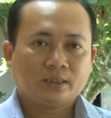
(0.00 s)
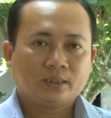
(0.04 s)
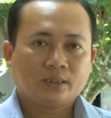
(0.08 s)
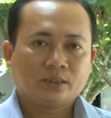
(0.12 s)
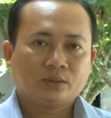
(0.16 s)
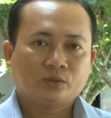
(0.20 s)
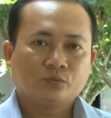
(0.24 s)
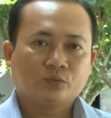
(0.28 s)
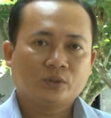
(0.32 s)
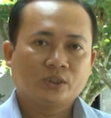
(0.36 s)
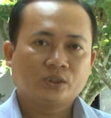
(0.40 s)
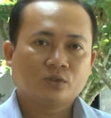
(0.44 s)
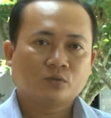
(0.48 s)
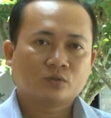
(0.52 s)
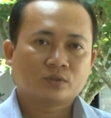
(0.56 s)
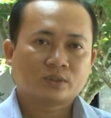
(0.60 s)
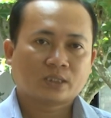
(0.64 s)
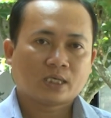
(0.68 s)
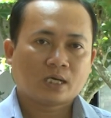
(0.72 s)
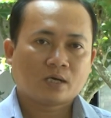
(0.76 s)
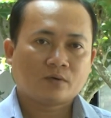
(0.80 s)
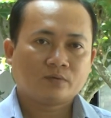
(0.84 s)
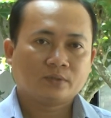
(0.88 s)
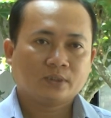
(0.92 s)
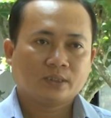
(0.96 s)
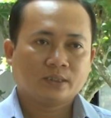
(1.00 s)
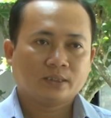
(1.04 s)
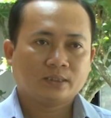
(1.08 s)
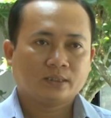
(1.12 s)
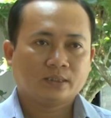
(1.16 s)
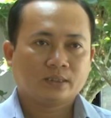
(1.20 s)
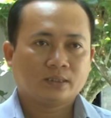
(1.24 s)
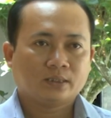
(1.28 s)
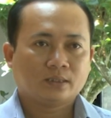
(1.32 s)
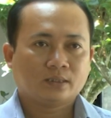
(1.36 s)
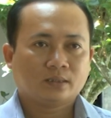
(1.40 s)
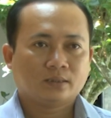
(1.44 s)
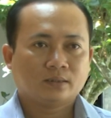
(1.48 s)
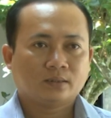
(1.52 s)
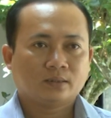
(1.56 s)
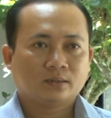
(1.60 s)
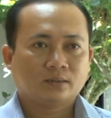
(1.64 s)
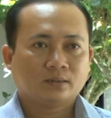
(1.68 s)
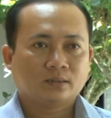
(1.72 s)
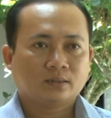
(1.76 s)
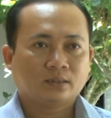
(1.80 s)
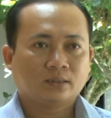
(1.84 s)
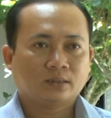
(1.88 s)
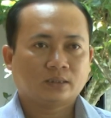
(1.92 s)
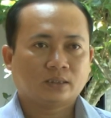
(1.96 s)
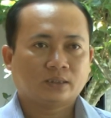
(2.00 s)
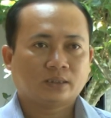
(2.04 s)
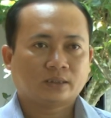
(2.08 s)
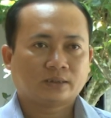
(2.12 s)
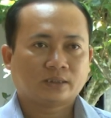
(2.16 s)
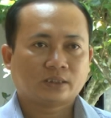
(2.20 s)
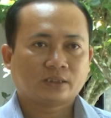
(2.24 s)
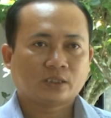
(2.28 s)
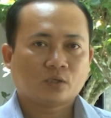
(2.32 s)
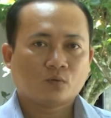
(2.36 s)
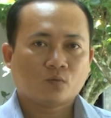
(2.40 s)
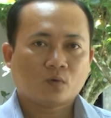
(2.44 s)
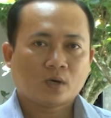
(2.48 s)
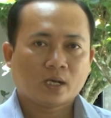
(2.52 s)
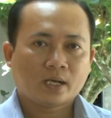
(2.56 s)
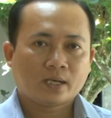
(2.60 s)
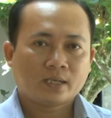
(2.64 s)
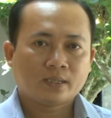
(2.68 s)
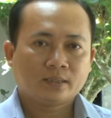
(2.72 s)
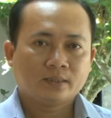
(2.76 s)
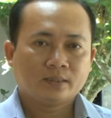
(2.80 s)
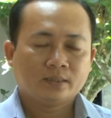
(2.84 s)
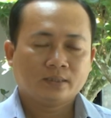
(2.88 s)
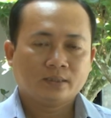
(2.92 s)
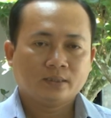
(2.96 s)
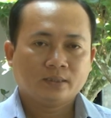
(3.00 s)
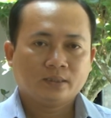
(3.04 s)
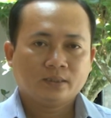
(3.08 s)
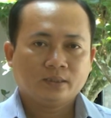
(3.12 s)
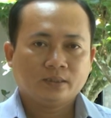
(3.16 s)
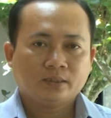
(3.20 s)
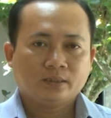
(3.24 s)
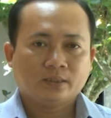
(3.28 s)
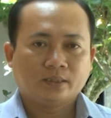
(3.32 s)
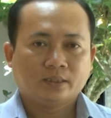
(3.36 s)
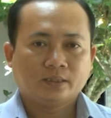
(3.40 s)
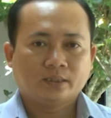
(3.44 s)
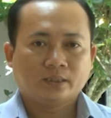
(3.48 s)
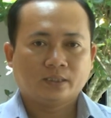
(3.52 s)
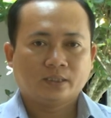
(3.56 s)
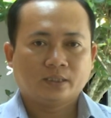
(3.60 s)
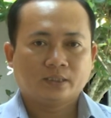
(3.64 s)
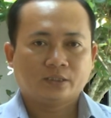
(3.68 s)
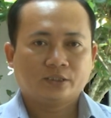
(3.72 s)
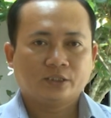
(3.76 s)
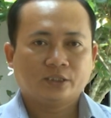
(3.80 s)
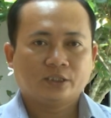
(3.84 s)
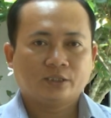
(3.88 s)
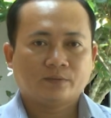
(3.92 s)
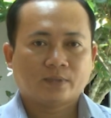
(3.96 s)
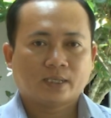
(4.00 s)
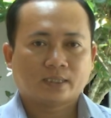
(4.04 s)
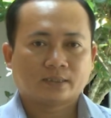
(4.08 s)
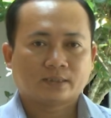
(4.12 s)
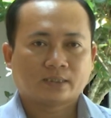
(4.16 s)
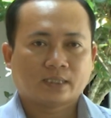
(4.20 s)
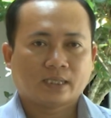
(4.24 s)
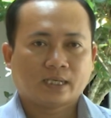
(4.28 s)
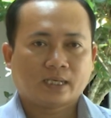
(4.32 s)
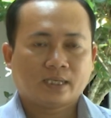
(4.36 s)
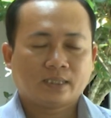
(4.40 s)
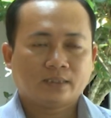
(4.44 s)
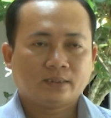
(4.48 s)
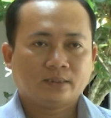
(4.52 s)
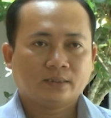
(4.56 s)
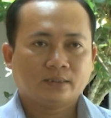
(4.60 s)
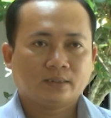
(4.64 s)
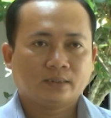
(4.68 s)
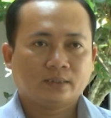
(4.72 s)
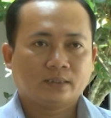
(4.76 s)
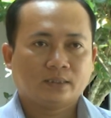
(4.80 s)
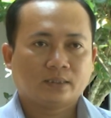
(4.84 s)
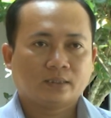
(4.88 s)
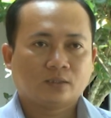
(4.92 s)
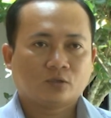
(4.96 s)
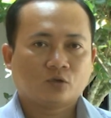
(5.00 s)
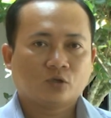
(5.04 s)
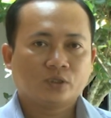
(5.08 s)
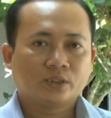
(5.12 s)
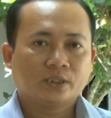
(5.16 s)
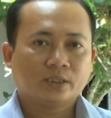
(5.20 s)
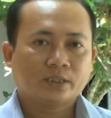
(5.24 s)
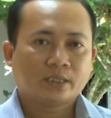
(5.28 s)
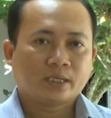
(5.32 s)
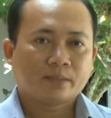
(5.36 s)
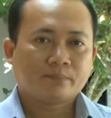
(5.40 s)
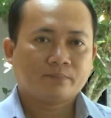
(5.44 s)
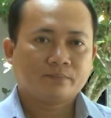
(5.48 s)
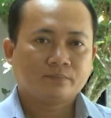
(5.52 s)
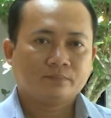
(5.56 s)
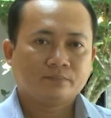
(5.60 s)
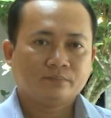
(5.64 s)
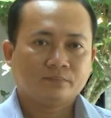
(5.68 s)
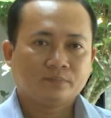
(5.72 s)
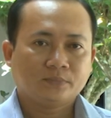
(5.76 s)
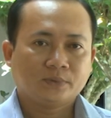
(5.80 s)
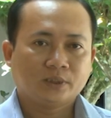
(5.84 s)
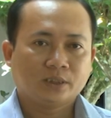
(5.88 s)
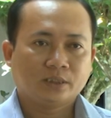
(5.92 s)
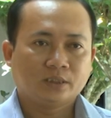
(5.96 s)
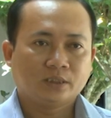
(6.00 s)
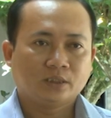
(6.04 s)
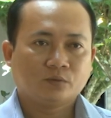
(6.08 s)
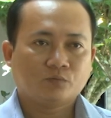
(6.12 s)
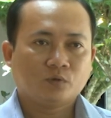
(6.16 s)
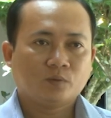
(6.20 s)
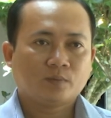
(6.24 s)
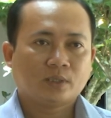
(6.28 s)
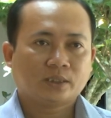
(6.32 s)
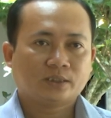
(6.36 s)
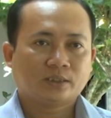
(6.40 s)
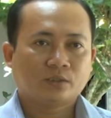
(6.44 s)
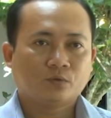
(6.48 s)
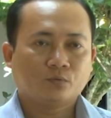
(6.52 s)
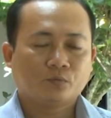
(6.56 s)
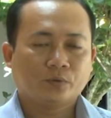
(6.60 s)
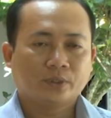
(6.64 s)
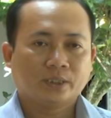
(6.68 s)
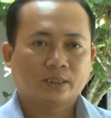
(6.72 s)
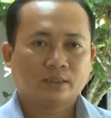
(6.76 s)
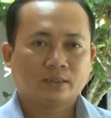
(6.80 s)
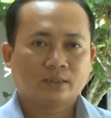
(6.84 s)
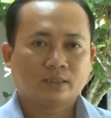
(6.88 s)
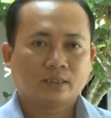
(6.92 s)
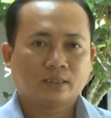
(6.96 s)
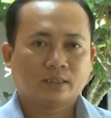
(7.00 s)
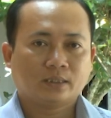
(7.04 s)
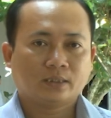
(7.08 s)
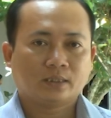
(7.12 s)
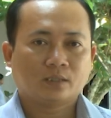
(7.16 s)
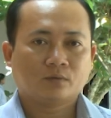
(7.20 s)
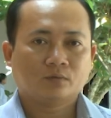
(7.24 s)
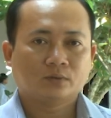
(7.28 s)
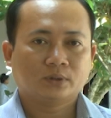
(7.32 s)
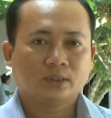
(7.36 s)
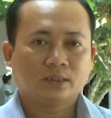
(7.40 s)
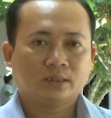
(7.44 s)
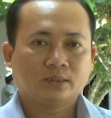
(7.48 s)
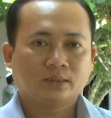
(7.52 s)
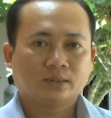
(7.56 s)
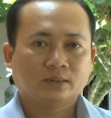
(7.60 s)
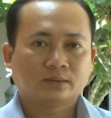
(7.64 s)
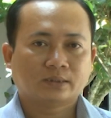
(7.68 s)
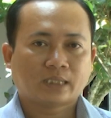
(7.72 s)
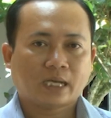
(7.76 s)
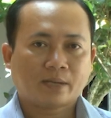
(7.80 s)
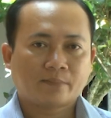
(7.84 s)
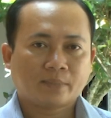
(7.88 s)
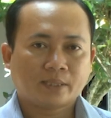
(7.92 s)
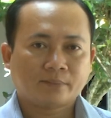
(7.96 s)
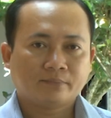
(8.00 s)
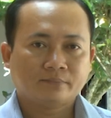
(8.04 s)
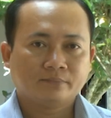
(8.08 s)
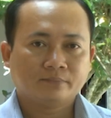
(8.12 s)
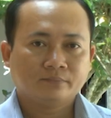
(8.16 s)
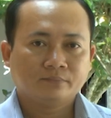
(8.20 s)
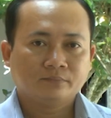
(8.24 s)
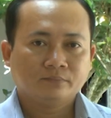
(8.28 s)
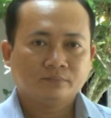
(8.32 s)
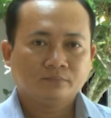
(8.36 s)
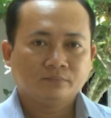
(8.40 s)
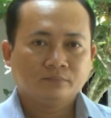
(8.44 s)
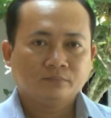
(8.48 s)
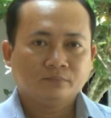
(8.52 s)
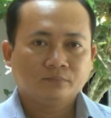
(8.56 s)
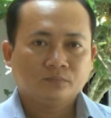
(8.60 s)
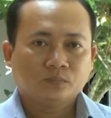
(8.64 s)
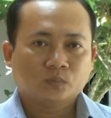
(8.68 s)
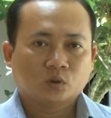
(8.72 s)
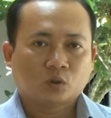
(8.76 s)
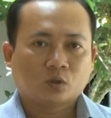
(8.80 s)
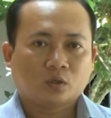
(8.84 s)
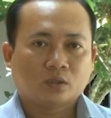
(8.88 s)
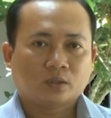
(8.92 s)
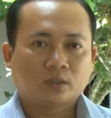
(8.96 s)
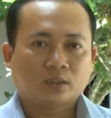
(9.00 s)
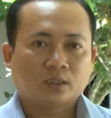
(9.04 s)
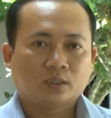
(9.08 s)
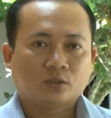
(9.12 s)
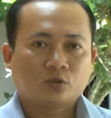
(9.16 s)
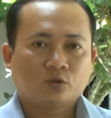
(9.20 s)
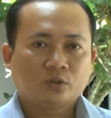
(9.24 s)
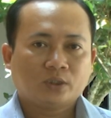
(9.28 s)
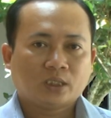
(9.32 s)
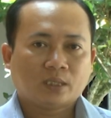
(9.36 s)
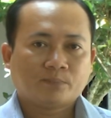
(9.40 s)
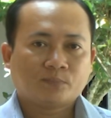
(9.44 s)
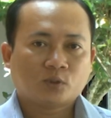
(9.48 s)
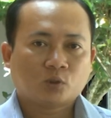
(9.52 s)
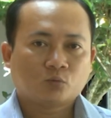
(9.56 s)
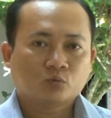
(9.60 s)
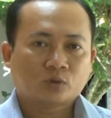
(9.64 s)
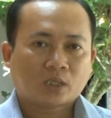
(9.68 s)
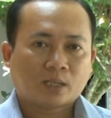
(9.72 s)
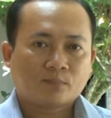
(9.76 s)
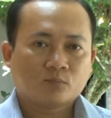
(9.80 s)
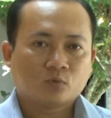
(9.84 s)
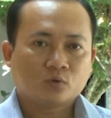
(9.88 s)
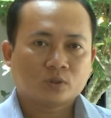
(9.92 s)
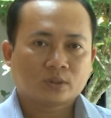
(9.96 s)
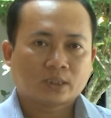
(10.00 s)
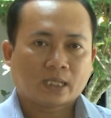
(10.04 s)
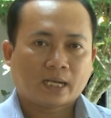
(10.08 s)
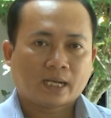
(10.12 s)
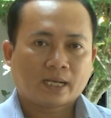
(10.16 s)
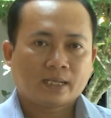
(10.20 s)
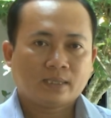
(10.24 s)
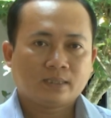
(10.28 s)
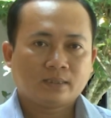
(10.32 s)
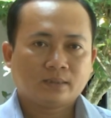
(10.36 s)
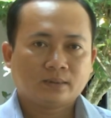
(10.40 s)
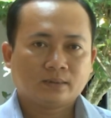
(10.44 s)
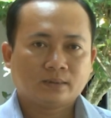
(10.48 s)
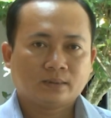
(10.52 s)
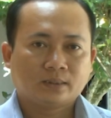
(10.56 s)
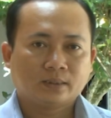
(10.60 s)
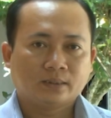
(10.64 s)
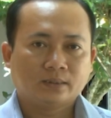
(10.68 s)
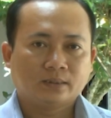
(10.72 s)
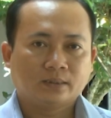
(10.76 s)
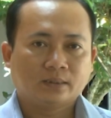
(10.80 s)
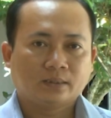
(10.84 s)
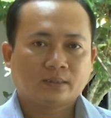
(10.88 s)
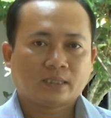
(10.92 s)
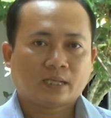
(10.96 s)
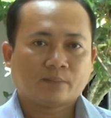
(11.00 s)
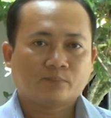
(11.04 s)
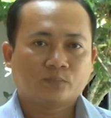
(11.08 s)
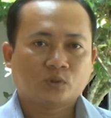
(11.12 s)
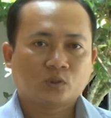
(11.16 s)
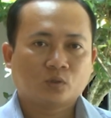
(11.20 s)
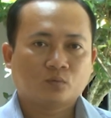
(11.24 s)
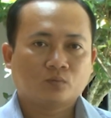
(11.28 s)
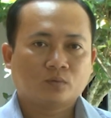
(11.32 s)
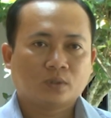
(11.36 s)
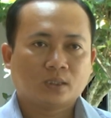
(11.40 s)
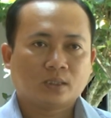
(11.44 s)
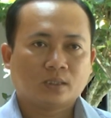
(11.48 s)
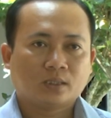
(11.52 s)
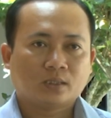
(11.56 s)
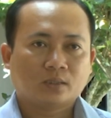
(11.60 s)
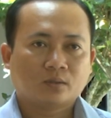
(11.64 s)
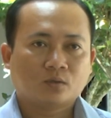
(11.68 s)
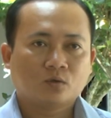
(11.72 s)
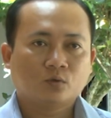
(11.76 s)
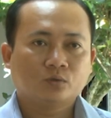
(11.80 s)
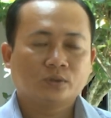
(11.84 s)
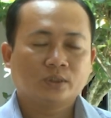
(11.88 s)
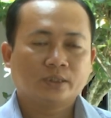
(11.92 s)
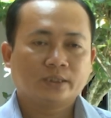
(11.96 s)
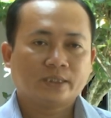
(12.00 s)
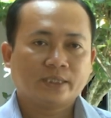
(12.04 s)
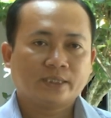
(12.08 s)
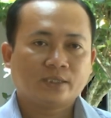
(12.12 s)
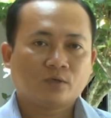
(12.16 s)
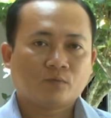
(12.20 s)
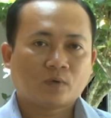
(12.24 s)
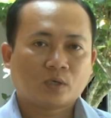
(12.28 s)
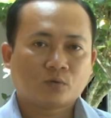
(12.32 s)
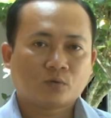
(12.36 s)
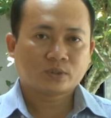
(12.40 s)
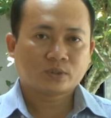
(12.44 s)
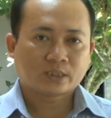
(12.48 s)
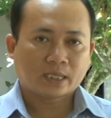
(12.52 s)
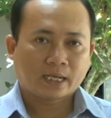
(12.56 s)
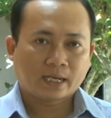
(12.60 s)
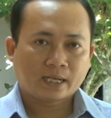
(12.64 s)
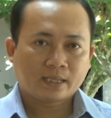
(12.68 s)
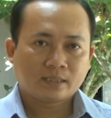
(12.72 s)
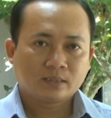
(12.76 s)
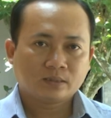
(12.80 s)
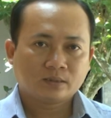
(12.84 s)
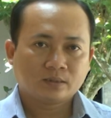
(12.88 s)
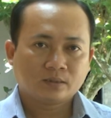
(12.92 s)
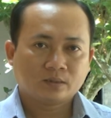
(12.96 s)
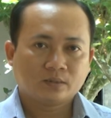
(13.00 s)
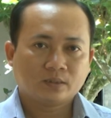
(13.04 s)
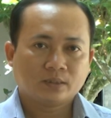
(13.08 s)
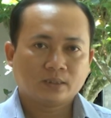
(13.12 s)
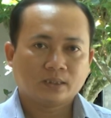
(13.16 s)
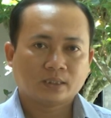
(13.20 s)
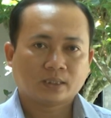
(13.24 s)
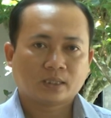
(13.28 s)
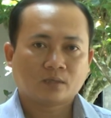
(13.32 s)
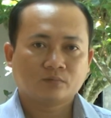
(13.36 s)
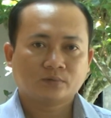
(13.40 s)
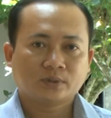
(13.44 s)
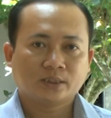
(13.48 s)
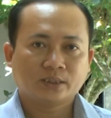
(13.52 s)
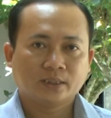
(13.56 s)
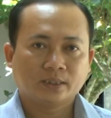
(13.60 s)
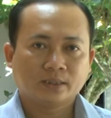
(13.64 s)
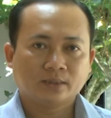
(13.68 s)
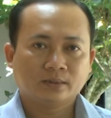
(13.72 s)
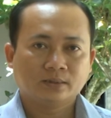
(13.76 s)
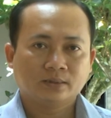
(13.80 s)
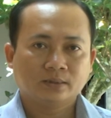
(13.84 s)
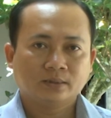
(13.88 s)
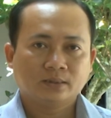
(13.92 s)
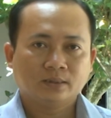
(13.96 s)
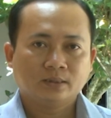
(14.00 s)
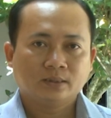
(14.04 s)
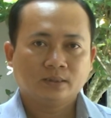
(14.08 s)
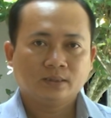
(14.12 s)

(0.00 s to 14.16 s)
ờ, tiêu chí số 6 về ờ, cơ sở vật chất văn hóa thì ờ, trên địa bàn xã thì có 9 ấp thì được ủy ban dân huyện là đầu tư được 8 ấp còn à, đối với ấp trung tâm của xã thì nằm chung là khu thiết chế văn xã cho nên là không xây dựng.